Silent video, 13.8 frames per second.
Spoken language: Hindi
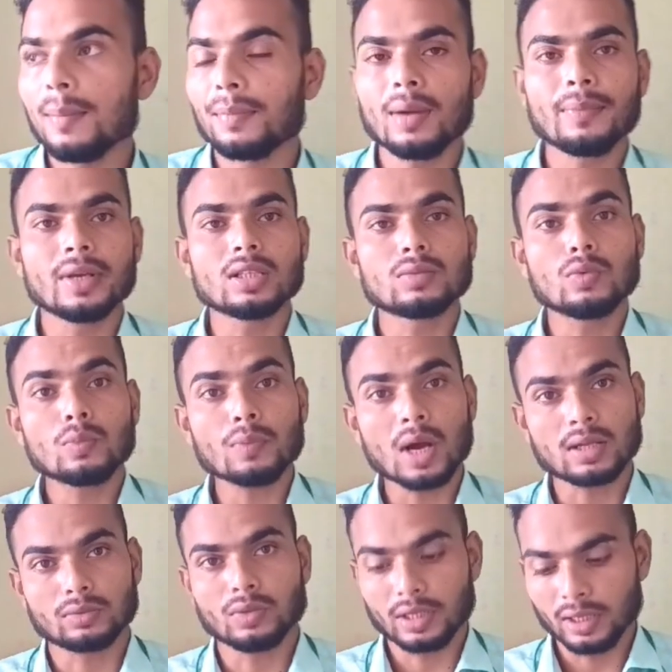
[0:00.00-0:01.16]
आपका फेसबुक
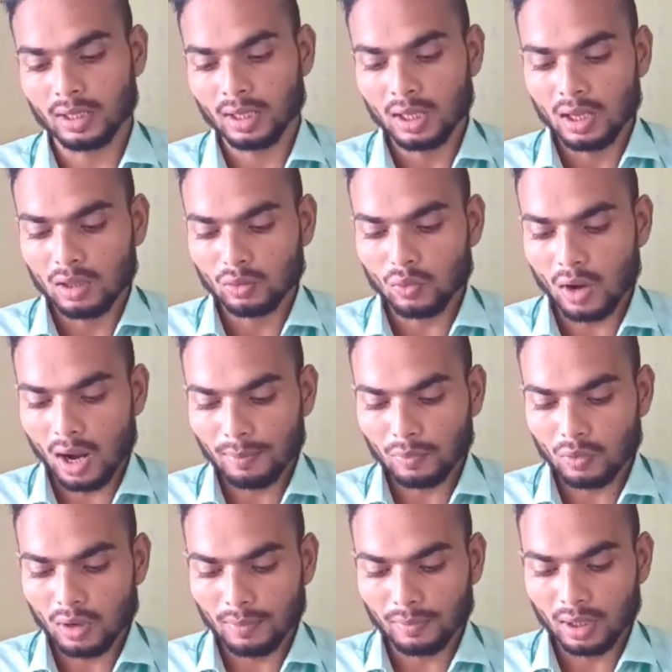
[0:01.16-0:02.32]
पासवर्ड है तो
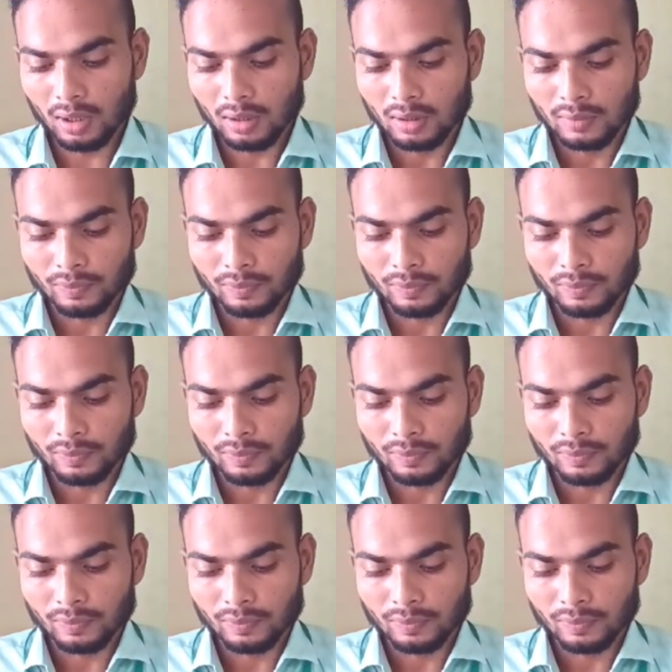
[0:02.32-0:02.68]
आपको अपना